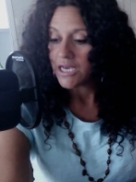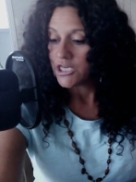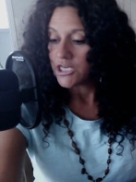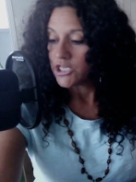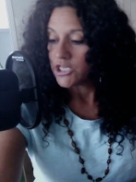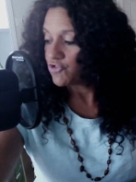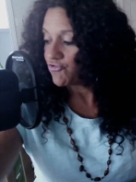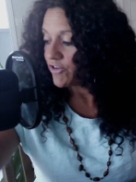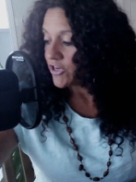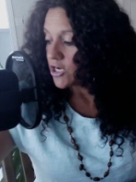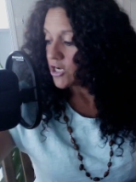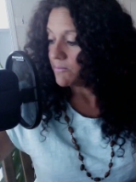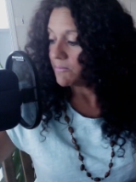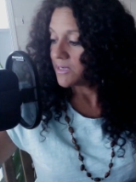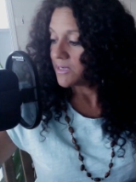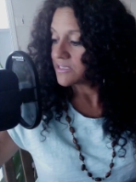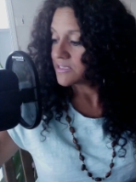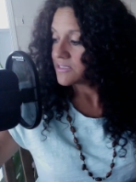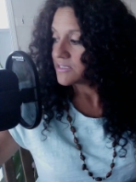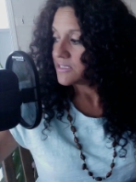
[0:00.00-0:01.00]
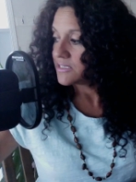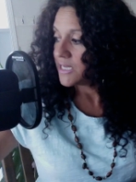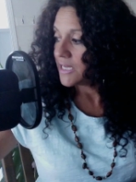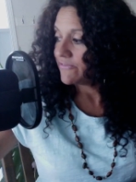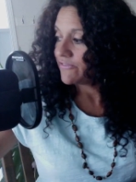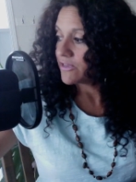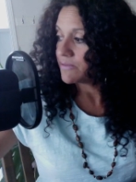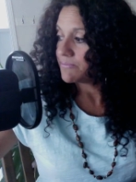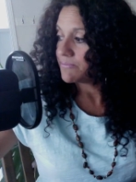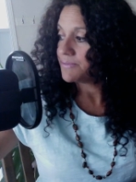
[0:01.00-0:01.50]
Je vais commencer
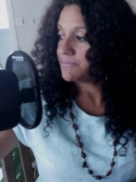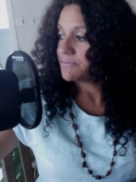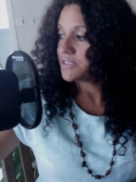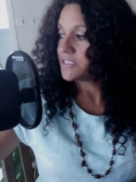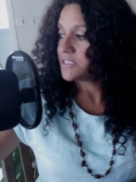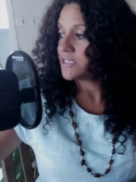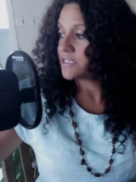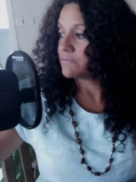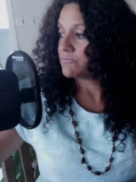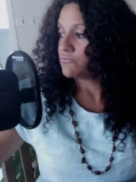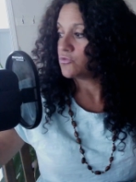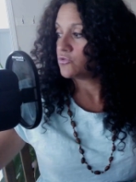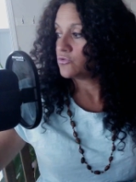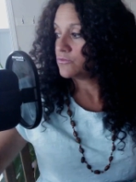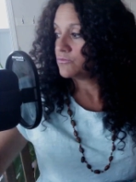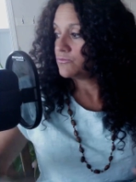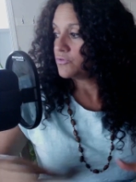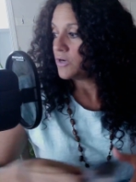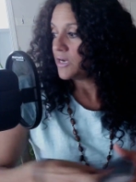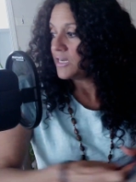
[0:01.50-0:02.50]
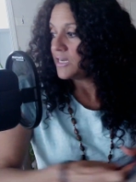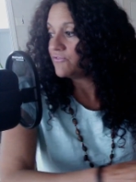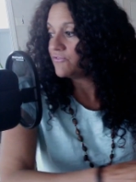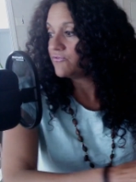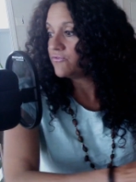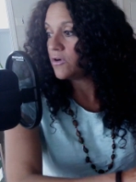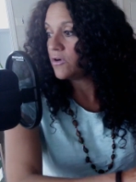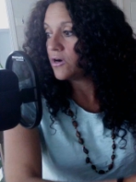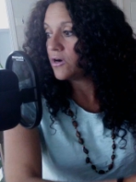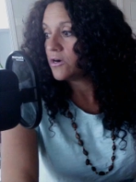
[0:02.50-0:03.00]
avec mes Mystic Moon pour aller
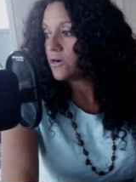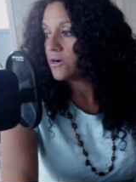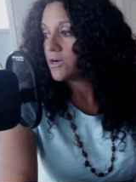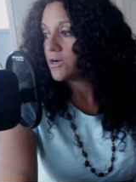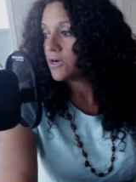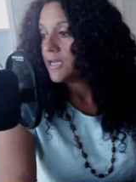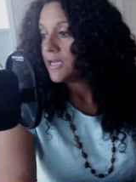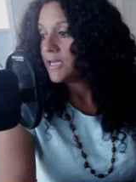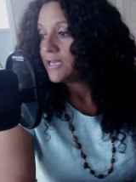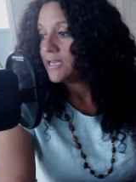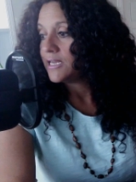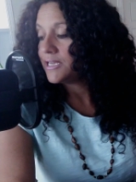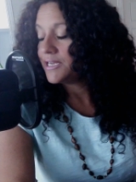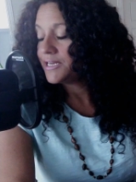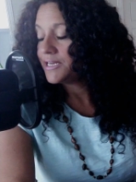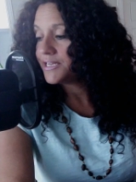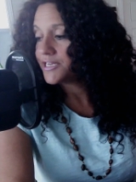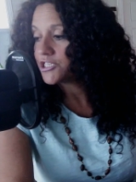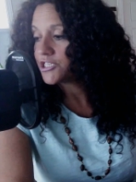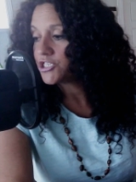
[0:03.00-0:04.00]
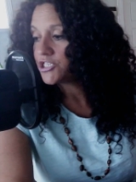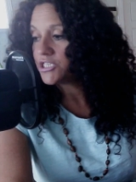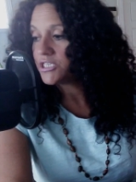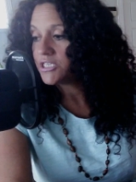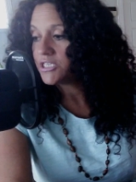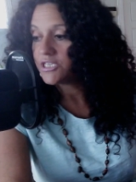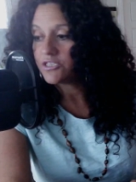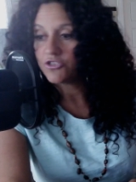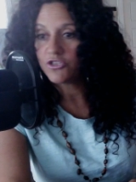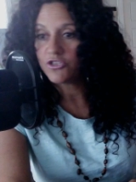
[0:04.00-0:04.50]
voir
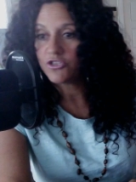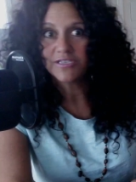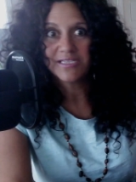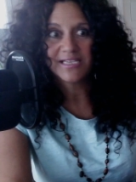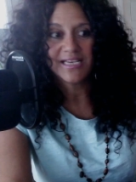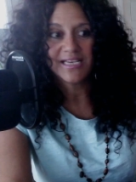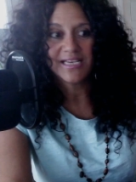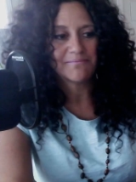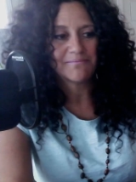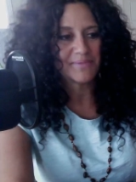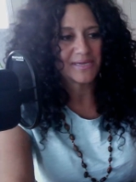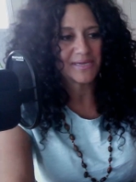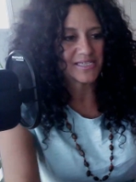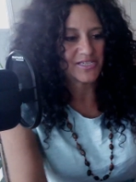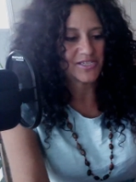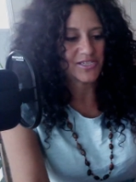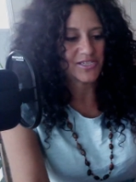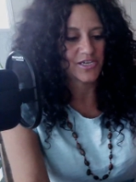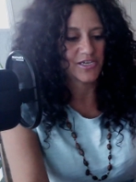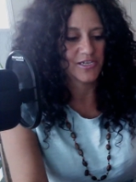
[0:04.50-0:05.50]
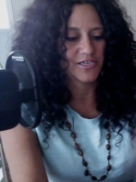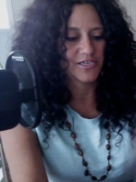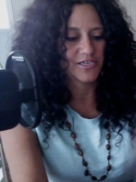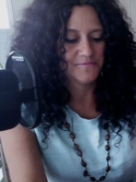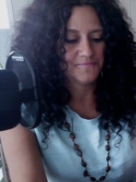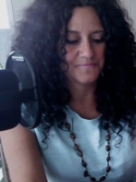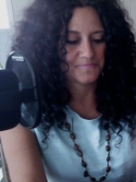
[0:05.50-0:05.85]
l'énergie de cette personne